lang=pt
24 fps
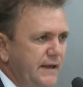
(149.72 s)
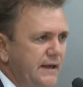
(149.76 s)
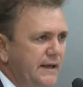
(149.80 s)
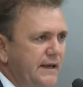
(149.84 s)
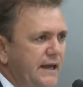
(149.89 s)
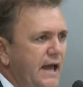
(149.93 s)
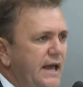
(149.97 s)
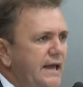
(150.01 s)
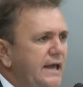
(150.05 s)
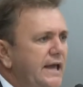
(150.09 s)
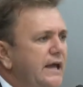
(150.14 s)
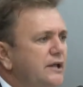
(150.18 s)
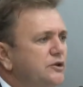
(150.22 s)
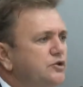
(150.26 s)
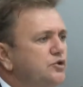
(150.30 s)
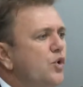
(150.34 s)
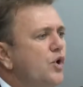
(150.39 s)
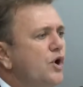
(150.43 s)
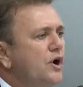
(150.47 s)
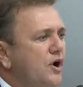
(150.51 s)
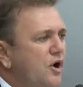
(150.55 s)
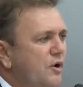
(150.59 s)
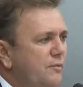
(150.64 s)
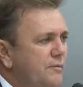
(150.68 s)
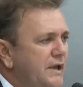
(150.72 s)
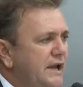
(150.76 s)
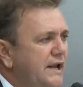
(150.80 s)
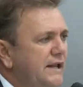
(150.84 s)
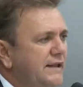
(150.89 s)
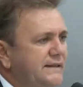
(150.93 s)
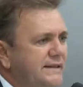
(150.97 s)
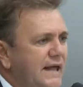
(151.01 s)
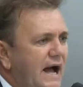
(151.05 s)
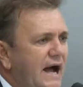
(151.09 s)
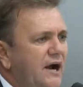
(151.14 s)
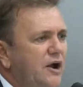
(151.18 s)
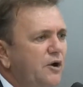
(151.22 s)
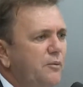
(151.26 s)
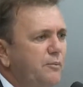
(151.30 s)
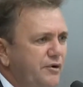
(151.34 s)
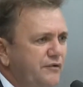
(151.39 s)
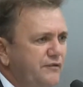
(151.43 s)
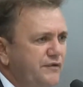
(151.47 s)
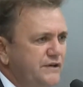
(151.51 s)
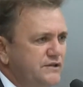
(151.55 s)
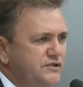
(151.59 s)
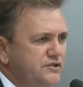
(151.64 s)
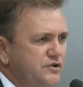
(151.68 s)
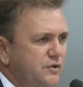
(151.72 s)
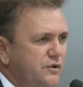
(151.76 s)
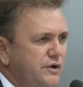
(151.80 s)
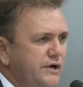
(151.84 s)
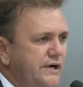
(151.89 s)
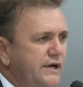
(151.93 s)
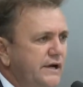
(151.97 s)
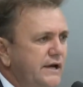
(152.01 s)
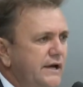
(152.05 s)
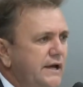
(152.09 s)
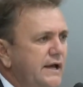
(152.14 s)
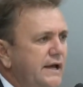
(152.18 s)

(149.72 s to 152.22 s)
Quem educa o militar é o professor.